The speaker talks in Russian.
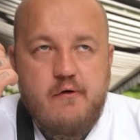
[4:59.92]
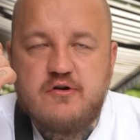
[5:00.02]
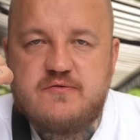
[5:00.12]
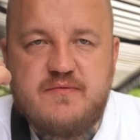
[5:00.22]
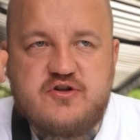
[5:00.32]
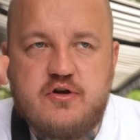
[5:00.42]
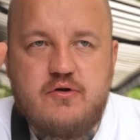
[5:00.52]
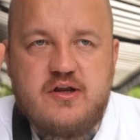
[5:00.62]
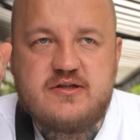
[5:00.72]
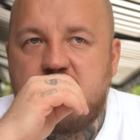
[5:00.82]
Очень большой
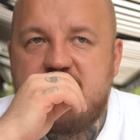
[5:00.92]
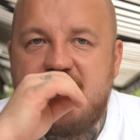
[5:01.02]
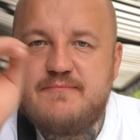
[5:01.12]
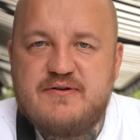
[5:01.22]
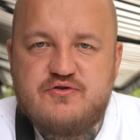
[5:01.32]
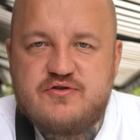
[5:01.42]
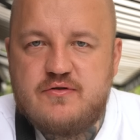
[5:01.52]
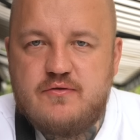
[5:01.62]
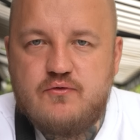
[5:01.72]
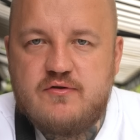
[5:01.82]
огурец. Я не
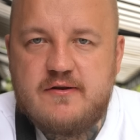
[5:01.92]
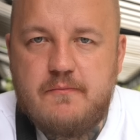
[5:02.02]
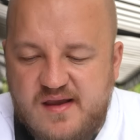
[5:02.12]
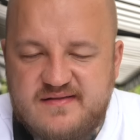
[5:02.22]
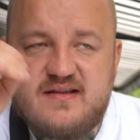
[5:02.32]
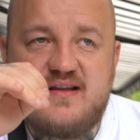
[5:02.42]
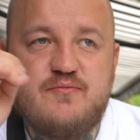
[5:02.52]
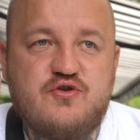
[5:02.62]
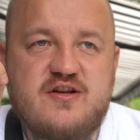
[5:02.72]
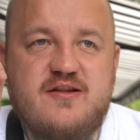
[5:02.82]
почувствовал угорь. Где-то
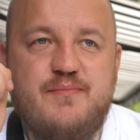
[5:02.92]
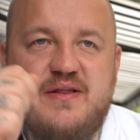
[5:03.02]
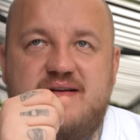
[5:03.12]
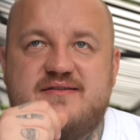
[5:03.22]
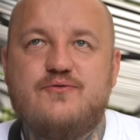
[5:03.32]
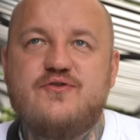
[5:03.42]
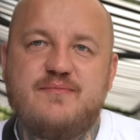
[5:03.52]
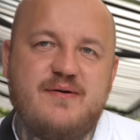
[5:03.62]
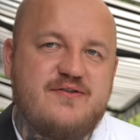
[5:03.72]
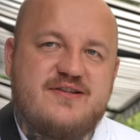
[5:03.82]
немножко там пытался
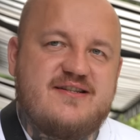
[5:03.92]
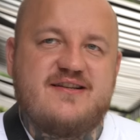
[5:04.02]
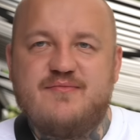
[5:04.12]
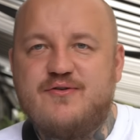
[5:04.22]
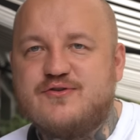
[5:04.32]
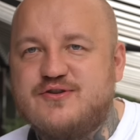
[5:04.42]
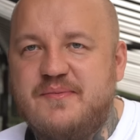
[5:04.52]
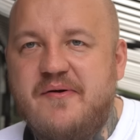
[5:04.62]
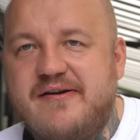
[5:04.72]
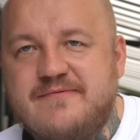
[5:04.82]
угорь боролся с этим
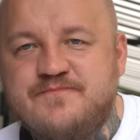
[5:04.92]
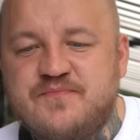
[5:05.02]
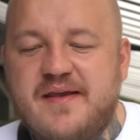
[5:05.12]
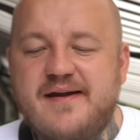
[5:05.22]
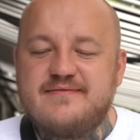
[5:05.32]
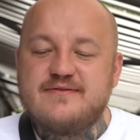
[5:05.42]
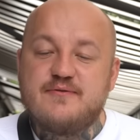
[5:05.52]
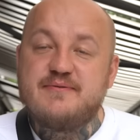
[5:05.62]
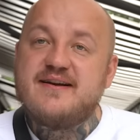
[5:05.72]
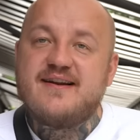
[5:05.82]
огурцом,
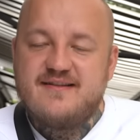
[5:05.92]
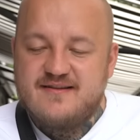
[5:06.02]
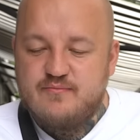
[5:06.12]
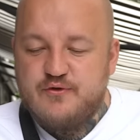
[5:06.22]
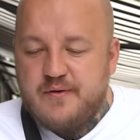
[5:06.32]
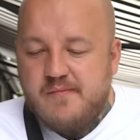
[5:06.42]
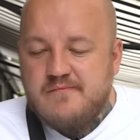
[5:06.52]
но проиграл этот бой.